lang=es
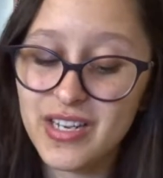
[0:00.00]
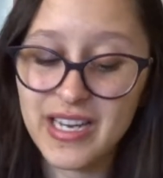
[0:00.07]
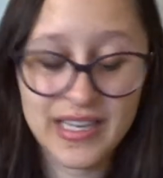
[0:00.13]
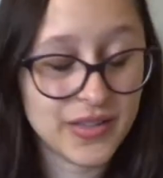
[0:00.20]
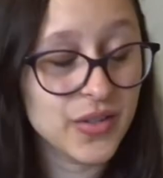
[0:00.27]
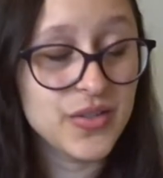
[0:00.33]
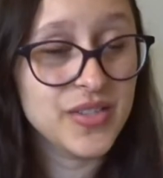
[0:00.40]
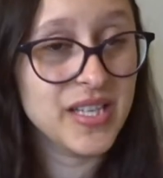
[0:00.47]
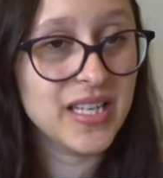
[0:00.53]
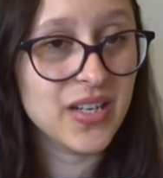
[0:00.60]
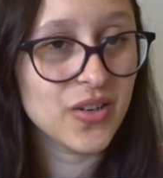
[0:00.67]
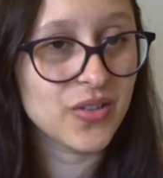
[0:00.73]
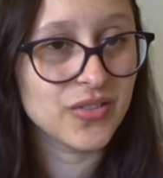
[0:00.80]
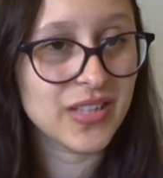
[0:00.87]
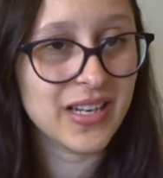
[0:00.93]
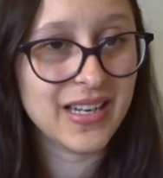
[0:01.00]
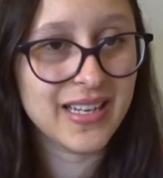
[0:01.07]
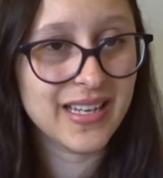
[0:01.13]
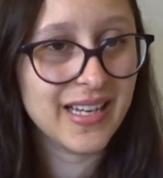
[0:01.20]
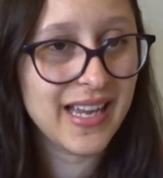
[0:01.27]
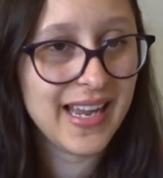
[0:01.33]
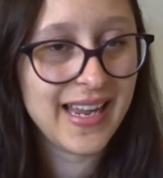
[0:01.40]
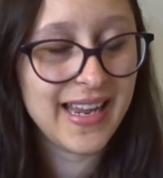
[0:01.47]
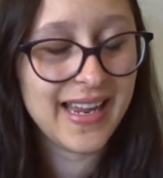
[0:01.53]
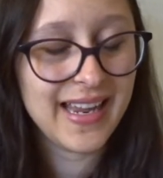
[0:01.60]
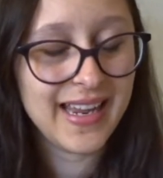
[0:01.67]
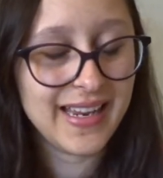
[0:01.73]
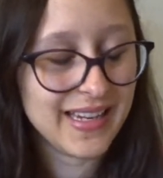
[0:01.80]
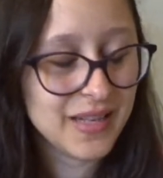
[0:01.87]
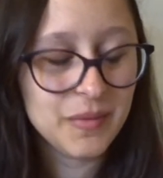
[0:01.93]
Entonces sí, quiero contarles
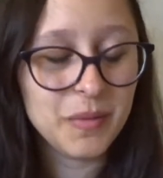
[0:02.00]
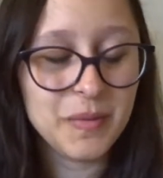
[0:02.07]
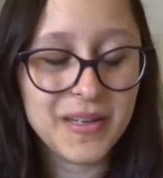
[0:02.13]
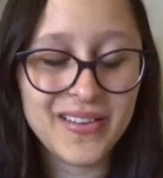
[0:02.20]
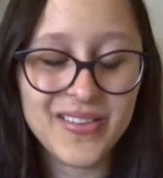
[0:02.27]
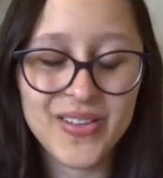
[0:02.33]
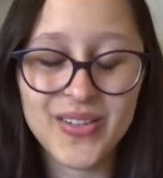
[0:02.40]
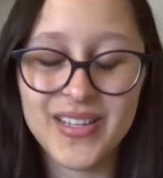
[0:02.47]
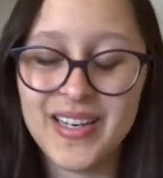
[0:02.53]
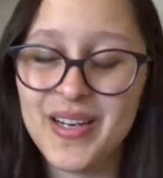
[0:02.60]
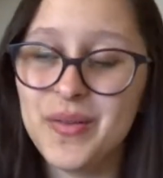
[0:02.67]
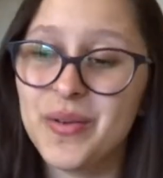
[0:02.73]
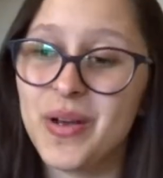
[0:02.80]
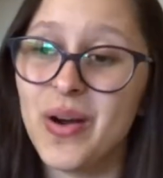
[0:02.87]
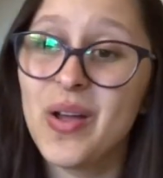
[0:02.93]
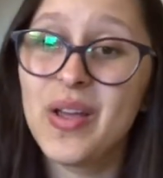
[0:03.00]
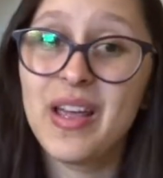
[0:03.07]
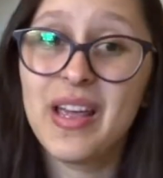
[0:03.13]
qué, qué me pareció este libro.